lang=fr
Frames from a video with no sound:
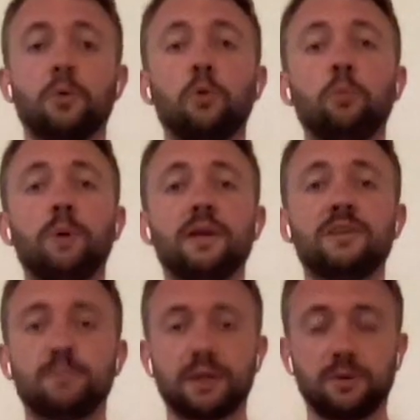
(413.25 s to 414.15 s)
On
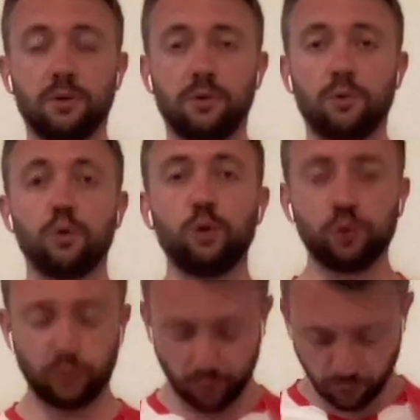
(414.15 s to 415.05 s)
passe maintenant
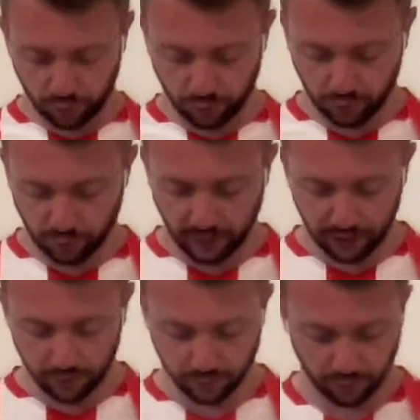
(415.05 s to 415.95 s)
au second
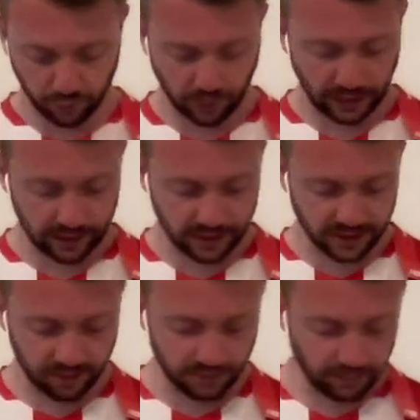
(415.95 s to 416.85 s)
maillot, donc
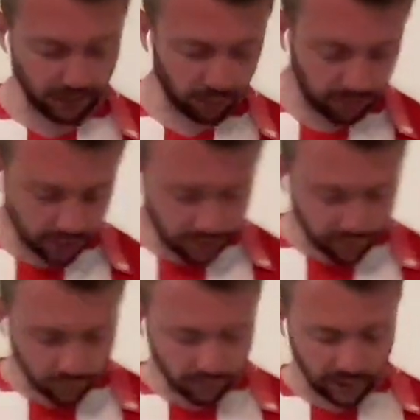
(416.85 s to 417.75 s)
Athletic Bilbao.
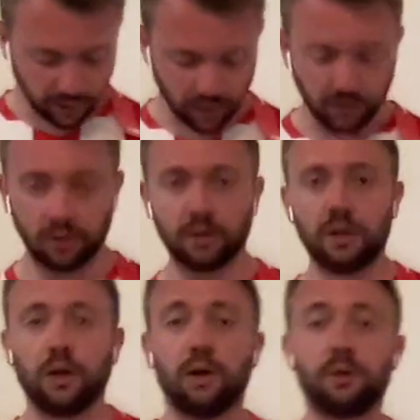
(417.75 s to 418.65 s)
Donc voilà,
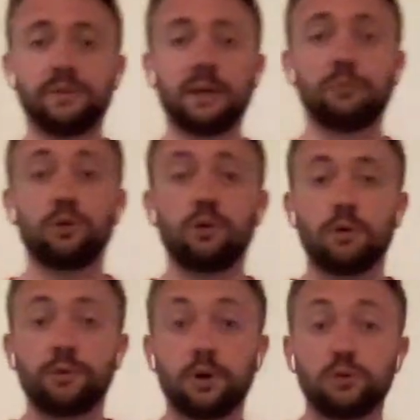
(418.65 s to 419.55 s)
en termes de
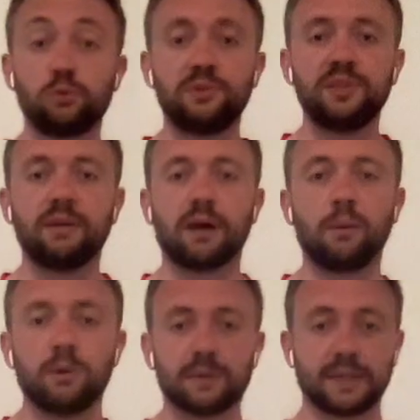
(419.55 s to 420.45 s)
grandeur, celui-ci il est
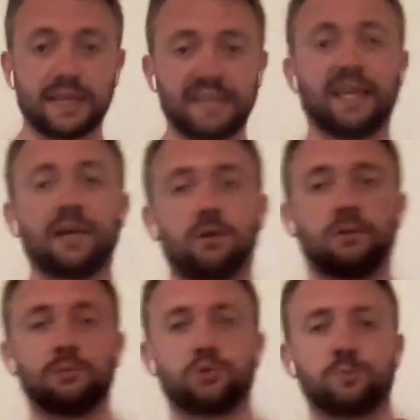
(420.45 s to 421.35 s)
vraiment très très
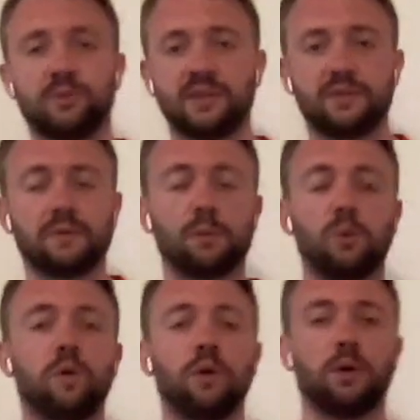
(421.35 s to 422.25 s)
grand. Donc je pense qu'il fait
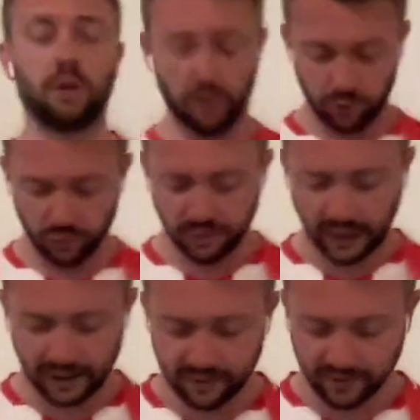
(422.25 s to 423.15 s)
vraiment euh, une
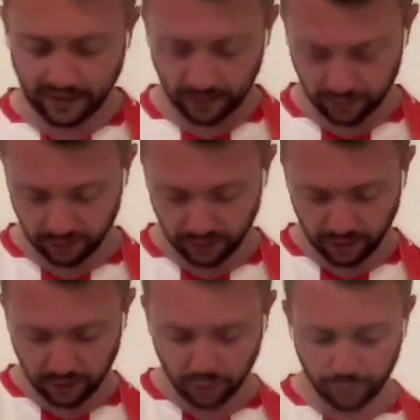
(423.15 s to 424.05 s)
taille XL,
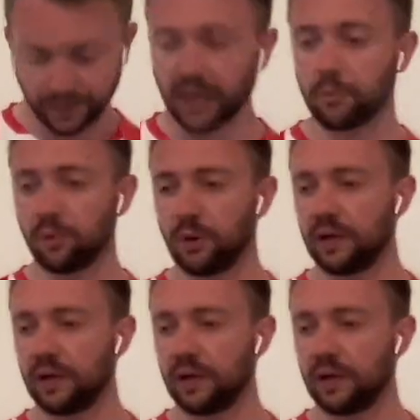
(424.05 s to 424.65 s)
contrairement